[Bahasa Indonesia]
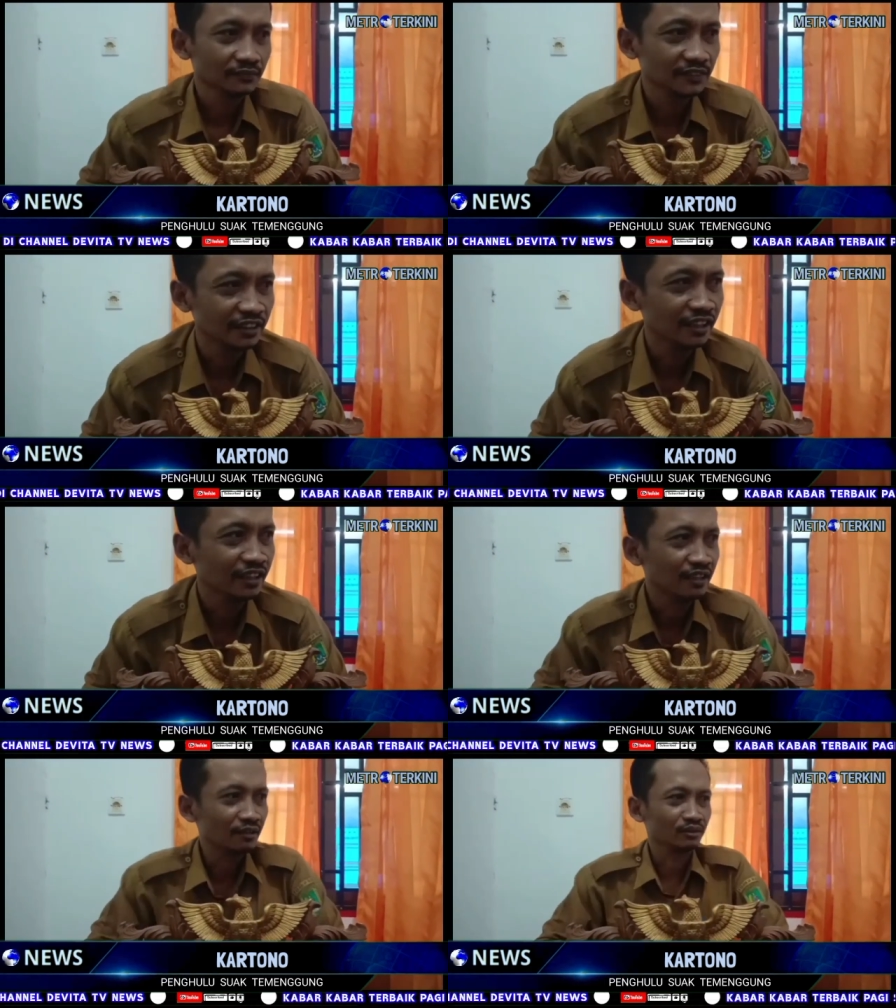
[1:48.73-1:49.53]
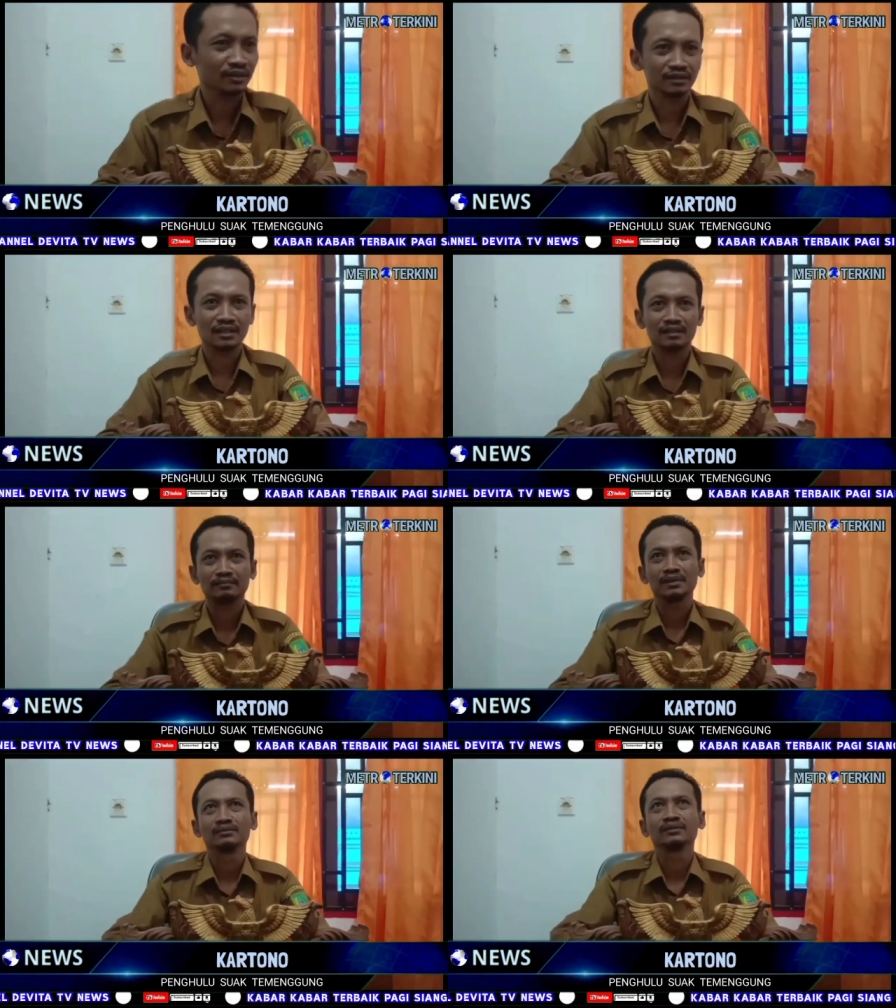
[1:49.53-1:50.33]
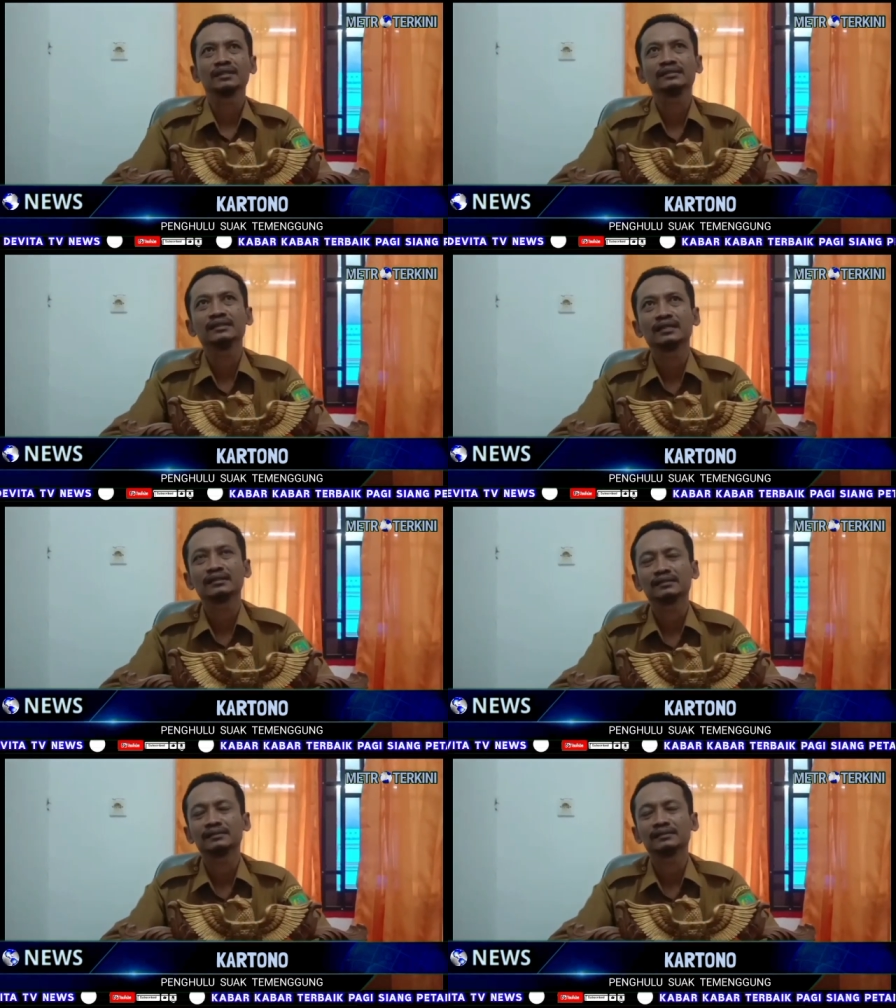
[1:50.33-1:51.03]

Ini kalau tentang bangunan yang